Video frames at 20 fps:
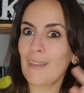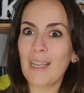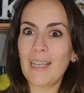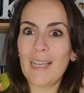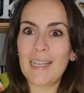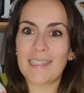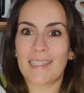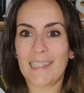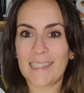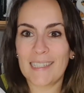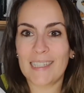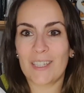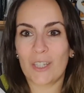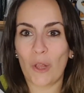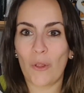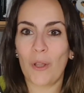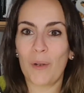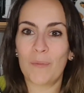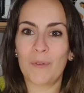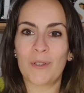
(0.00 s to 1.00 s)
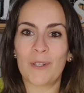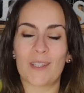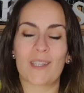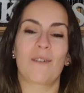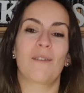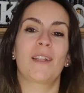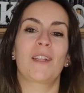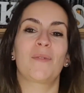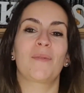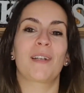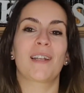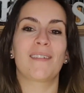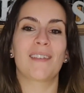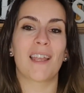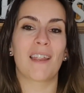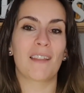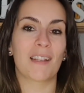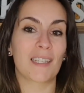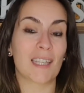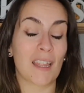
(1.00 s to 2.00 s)
es que todo el mundo está hablando
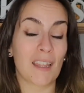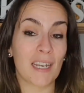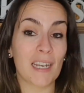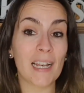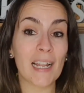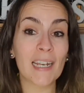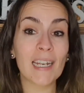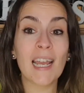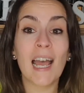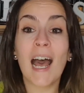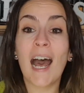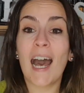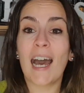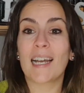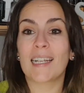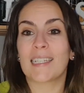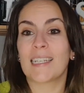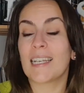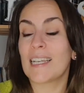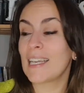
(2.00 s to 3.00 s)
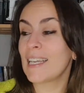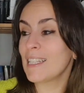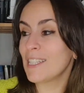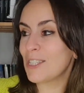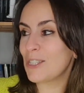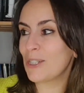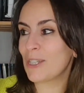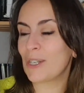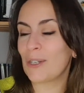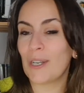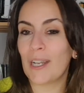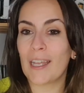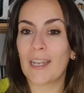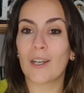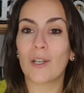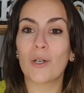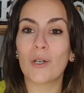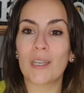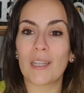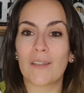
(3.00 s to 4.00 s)
maravillas de este thriller, así que yo quiero
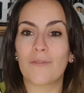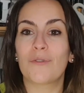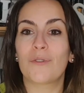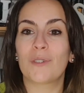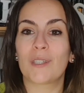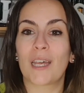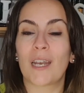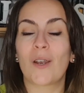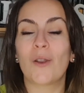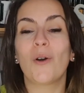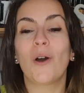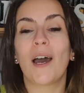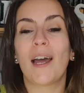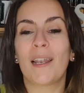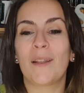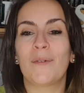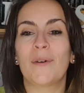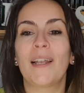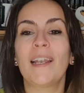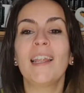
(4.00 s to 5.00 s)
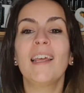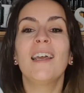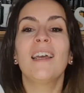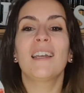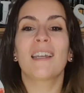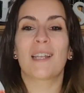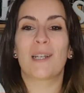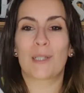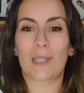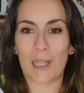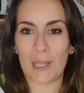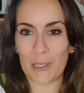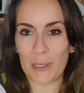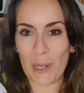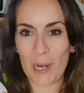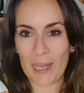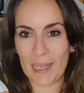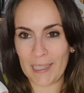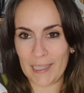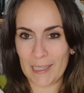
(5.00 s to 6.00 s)
leerlo y disfrutarlo al igual que lo está
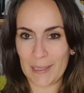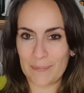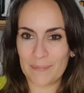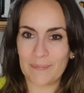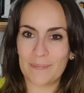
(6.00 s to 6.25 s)
haciendo la gente.